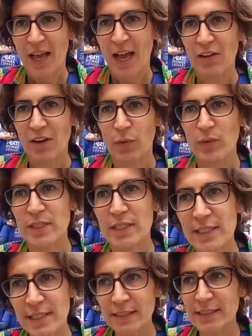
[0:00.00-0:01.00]
Allora, questa
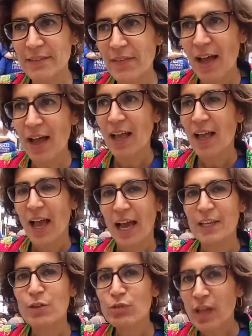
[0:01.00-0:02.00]
iniziativa
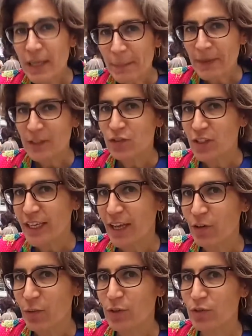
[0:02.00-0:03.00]
aiuta le persone che
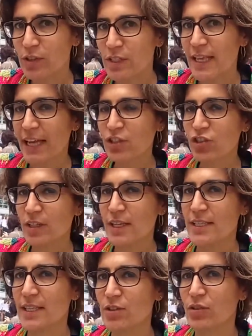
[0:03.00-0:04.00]
hanno questo disagio,
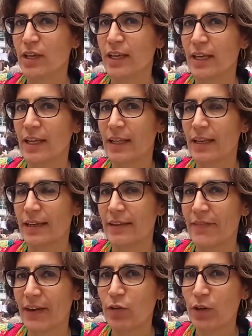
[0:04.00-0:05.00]
nel senso che li
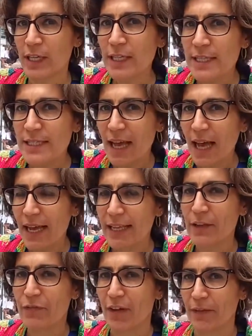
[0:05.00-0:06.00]
valorizza e
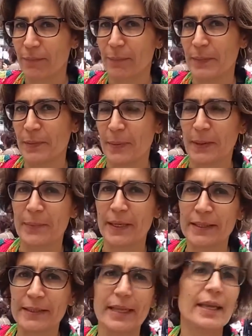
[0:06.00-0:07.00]
gli, fa, gli
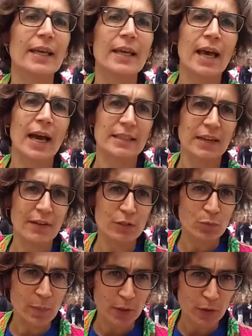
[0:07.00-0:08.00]
permette
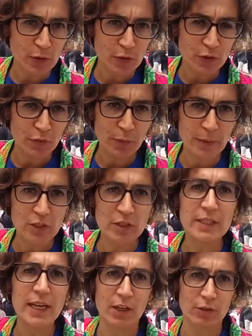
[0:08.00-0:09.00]
attraverso un percorso di
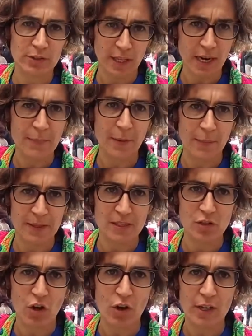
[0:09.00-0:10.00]
formazione di raccontare la propria
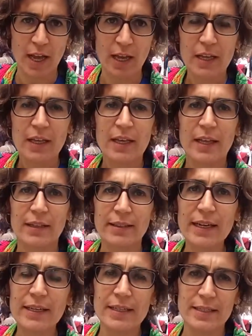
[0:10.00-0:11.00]
storia. In
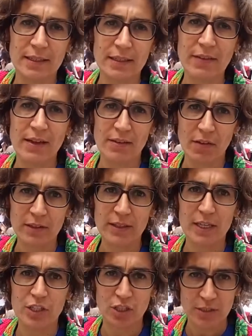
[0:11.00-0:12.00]
realtà l'iniziativa è rivolta
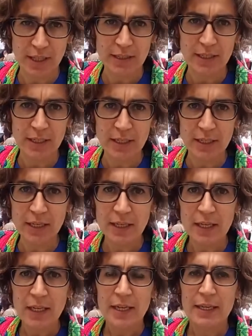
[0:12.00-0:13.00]
ai cittadini
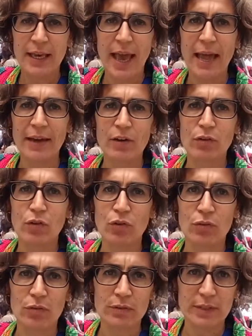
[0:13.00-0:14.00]
che
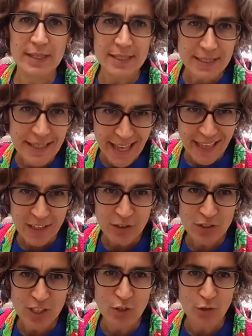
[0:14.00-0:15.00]
hanno
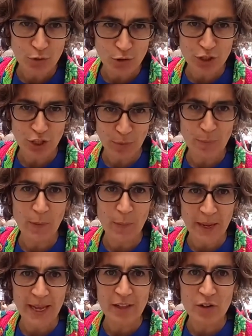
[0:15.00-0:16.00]
desiderio di conoscere un po'
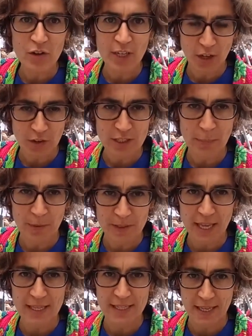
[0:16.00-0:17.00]
meglio che cosa
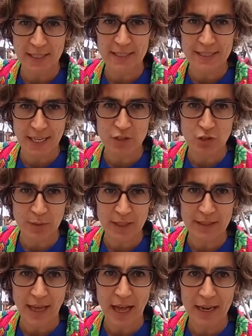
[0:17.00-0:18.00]
possa essere il disagio
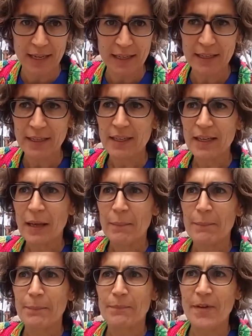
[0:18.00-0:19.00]
mentale,
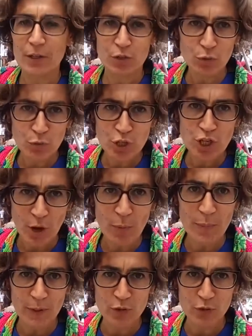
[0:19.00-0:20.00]
verso cui c'è
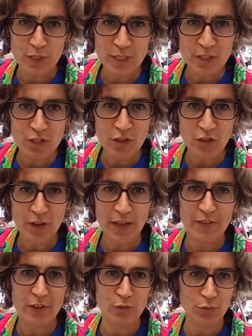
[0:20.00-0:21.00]
un pregiudizio e
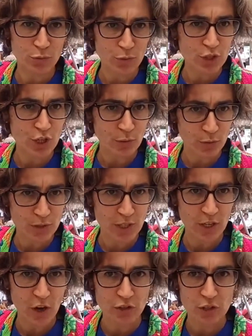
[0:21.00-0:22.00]
verso cui c'è uno
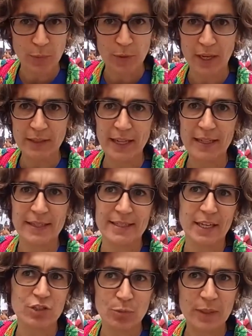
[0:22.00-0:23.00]
stereotipo. In realtà il
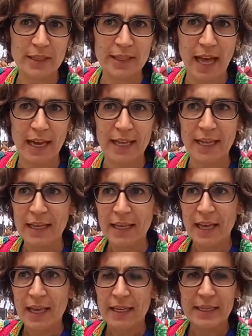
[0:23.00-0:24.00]
disagio
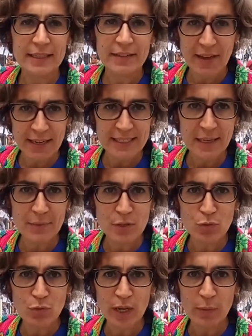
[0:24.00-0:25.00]
mentale in diversa
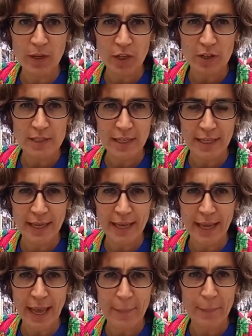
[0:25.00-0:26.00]
misura è qualcosa
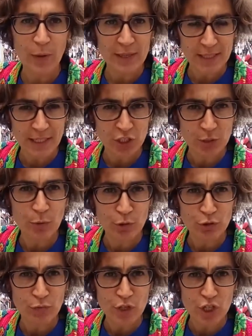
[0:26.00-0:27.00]
che può esserci
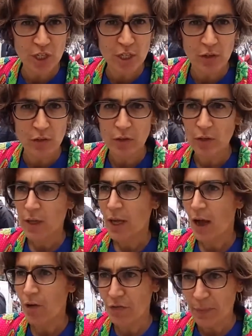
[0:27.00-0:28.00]
molto vicino
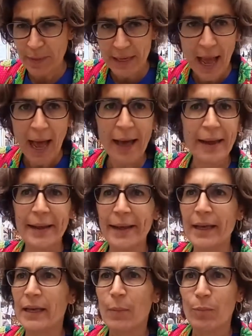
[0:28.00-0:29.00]
a un
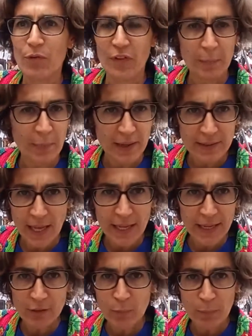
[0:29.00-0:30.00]
familiare, può far parte
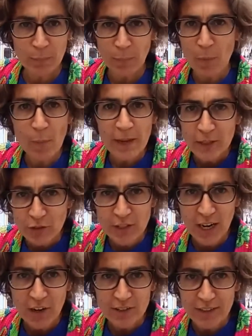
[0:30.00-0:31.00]
anche di un momento
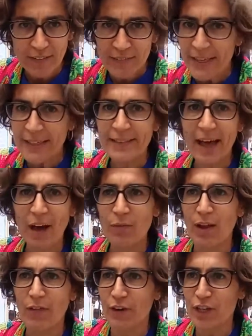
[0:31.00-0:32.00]
della nostra vita,
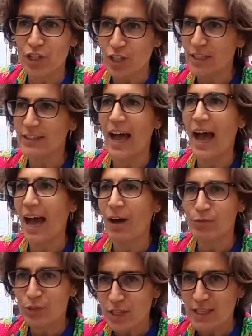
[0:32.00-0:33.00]
una fragilità,
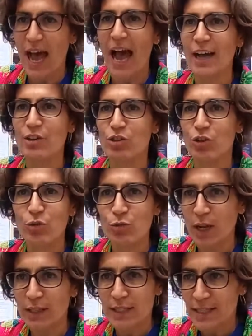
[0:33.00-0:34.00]
un disagio,
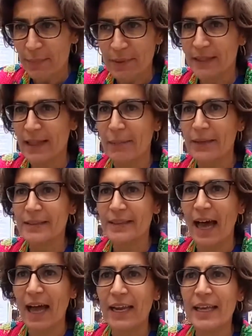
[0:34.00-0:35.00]
una disabilità
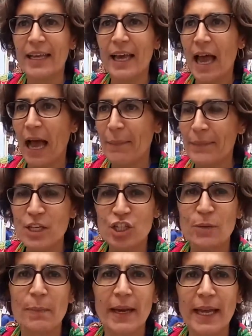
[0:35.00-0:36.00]
mentale,
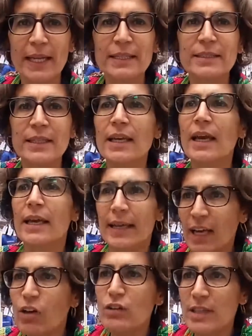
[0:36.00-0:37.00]
amici, parenti.
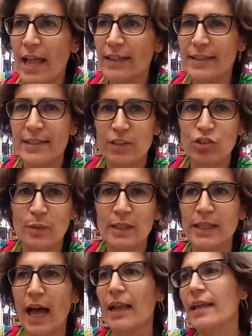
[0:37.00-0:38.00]
Che cos'è il disagio
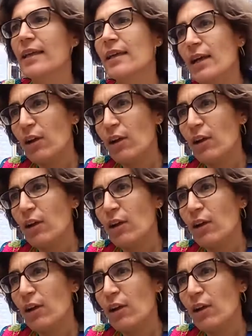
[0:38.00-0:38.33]
mentale?